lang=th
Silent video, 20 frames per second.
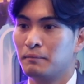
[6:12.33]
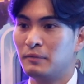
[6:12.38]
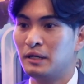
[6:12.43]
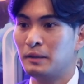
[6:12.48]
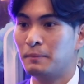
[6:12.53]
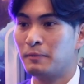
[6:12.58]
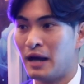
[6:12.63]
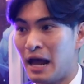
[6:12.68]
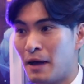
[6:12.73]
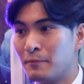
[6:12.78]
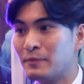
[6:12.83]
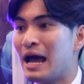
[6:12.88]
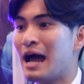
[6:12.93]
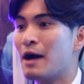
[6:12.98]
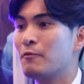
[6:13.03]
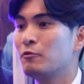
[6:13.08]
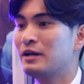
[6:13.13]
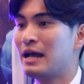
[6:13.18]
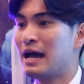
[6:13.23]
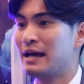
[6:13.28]
มีพรามไท
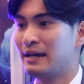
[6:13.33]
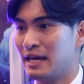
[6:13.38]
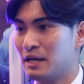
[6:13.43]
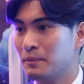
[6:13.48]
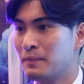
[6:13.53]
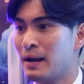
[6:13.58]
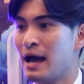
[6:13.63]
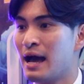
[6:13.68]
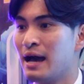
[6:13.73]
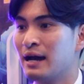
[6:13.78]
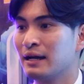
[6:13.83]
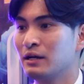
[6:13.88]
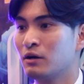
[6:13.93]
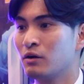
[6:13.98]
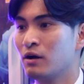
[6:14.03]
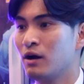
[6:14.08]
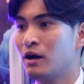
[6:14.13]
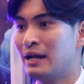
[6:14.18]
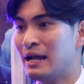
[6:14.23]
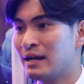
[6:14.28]
ม์เวลาไหนบ้าง แล้
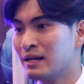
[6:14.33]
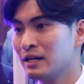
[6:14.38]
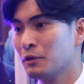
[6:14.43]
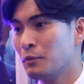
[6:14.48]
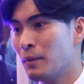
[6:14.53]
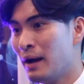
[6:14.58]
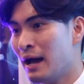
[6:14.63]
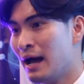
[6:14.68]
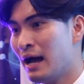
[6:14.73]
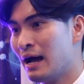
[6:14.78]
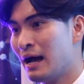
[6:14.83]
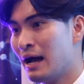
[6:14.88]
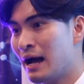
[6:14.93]
วก็ถ้าเกิดว่า